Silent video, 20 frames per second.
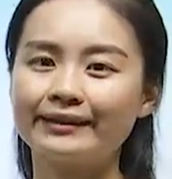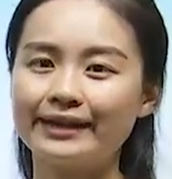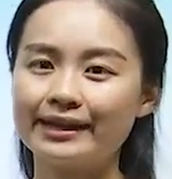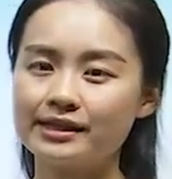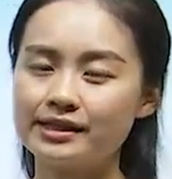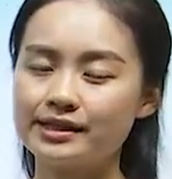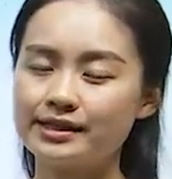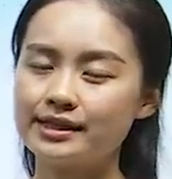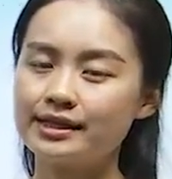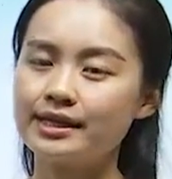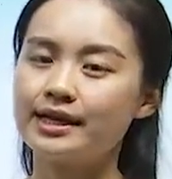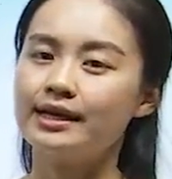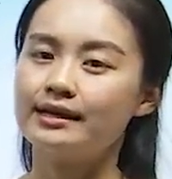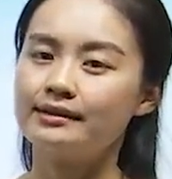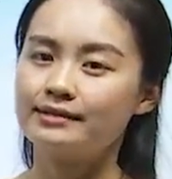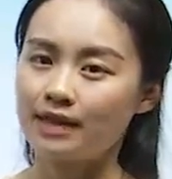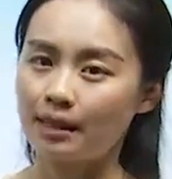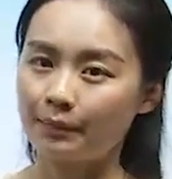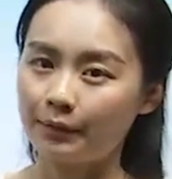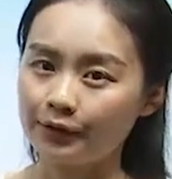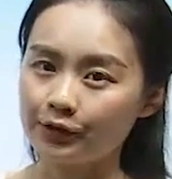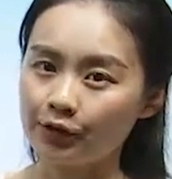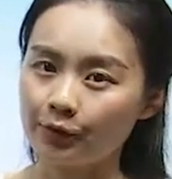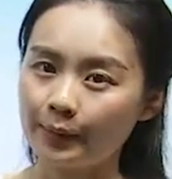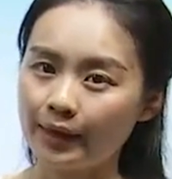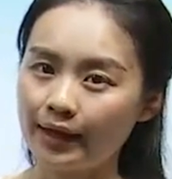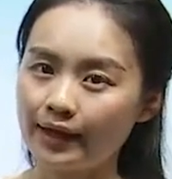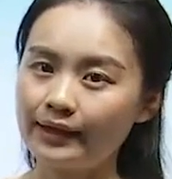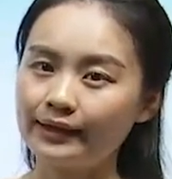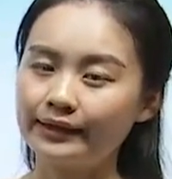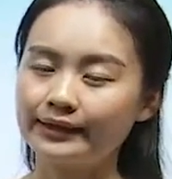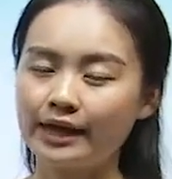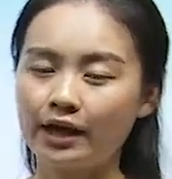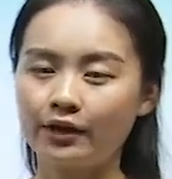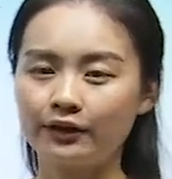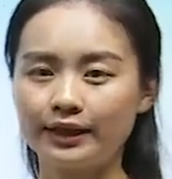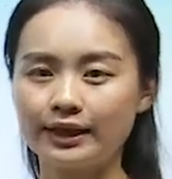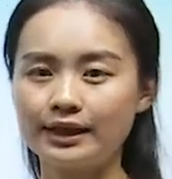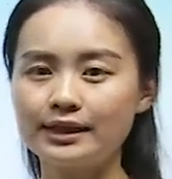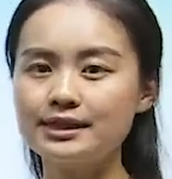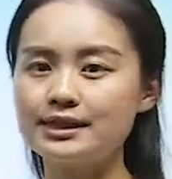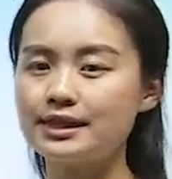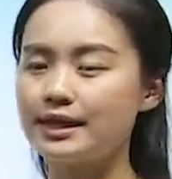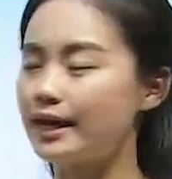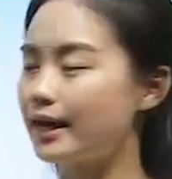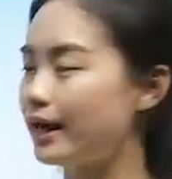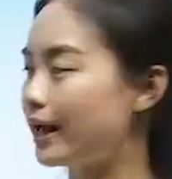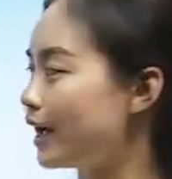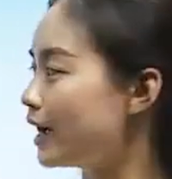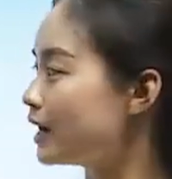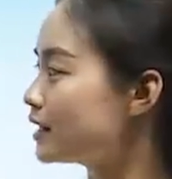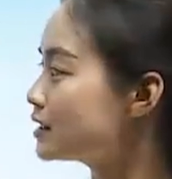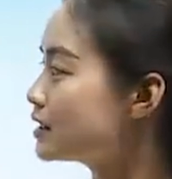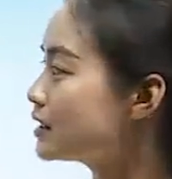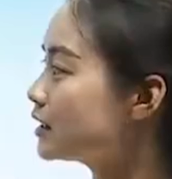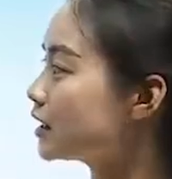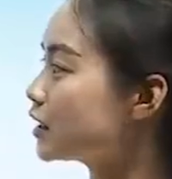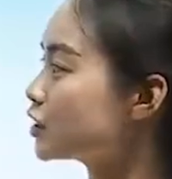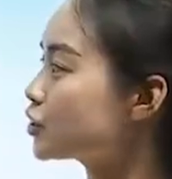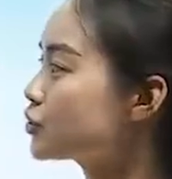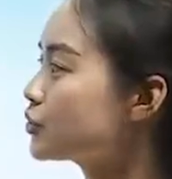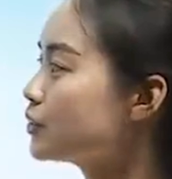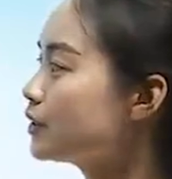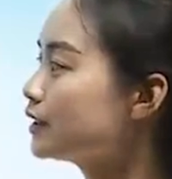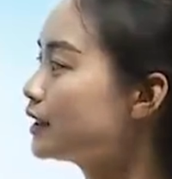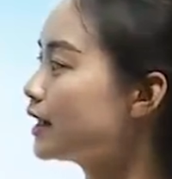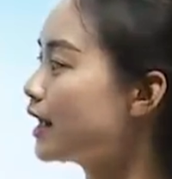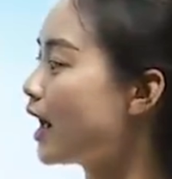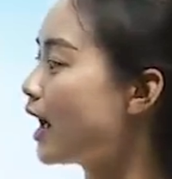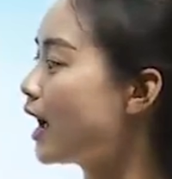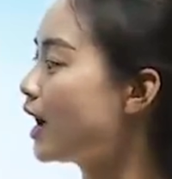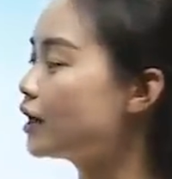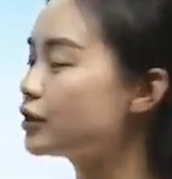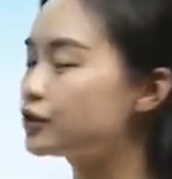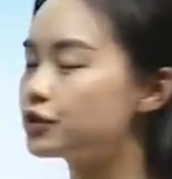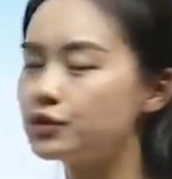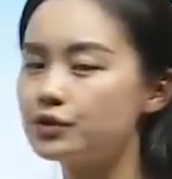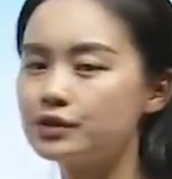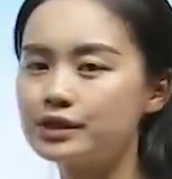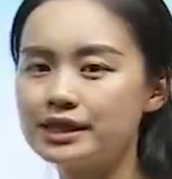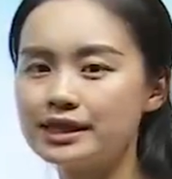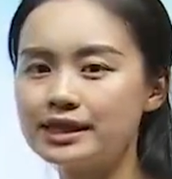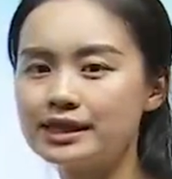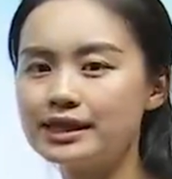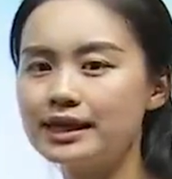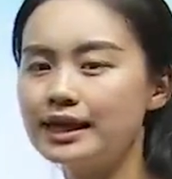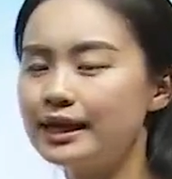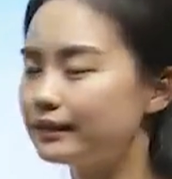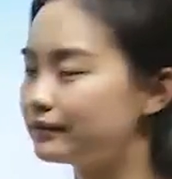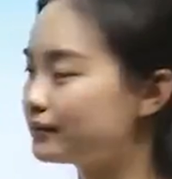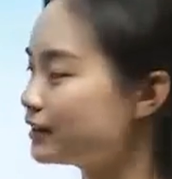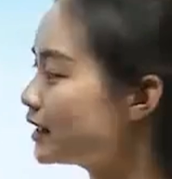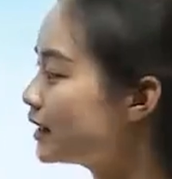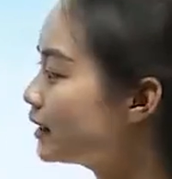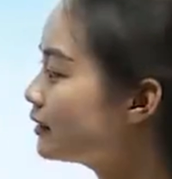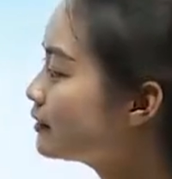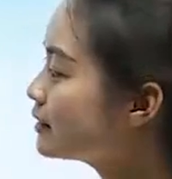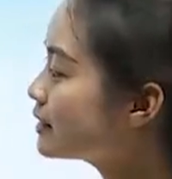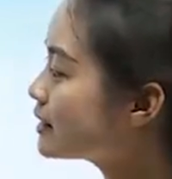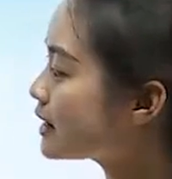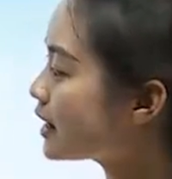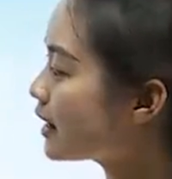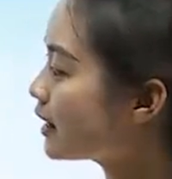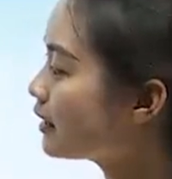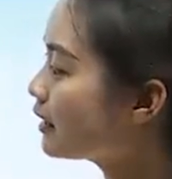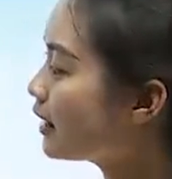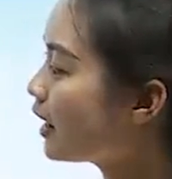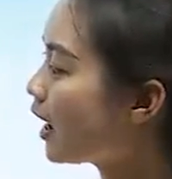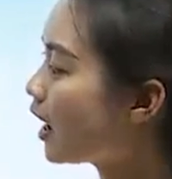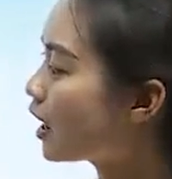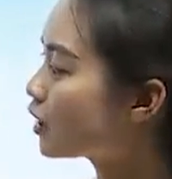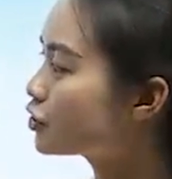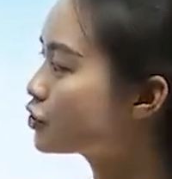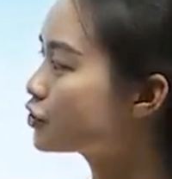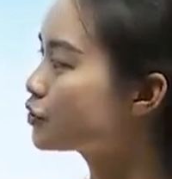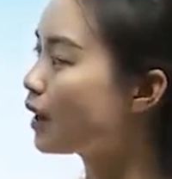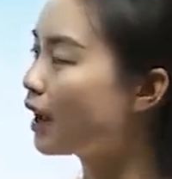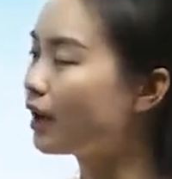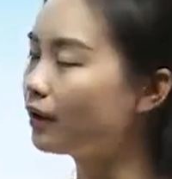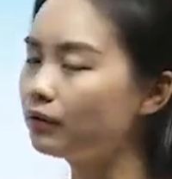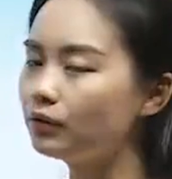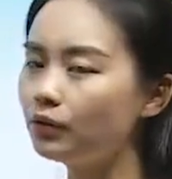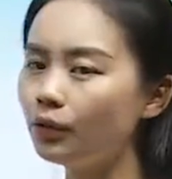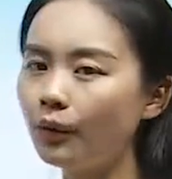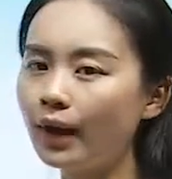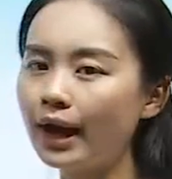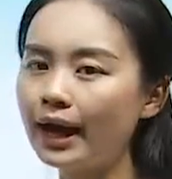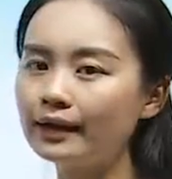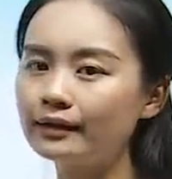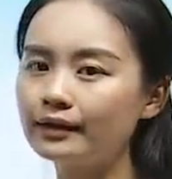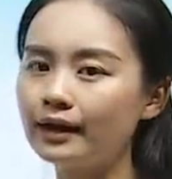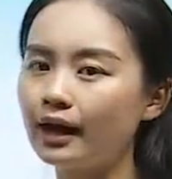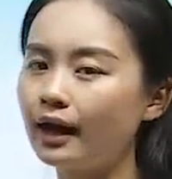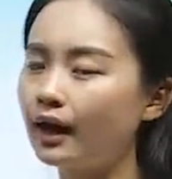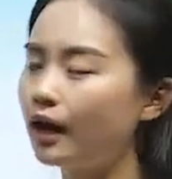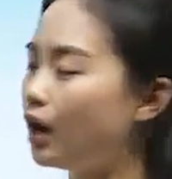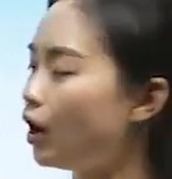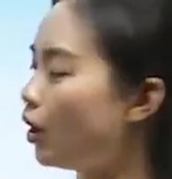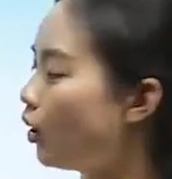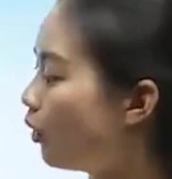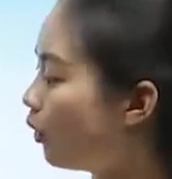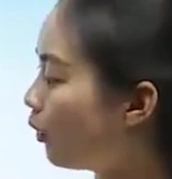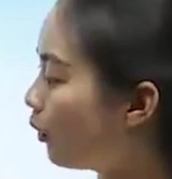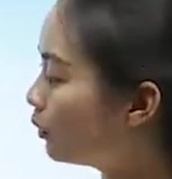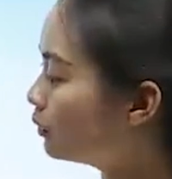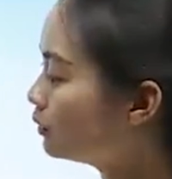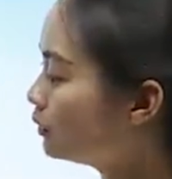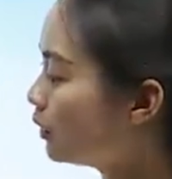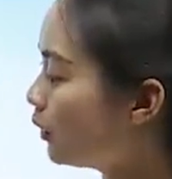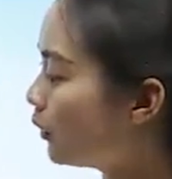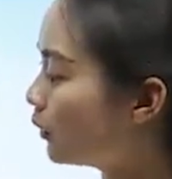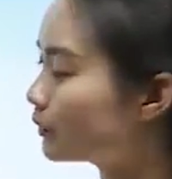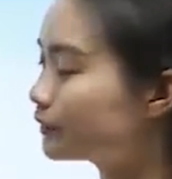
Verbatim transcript: 但是小朋友们要理解，这里说的就是凝结了霜花的红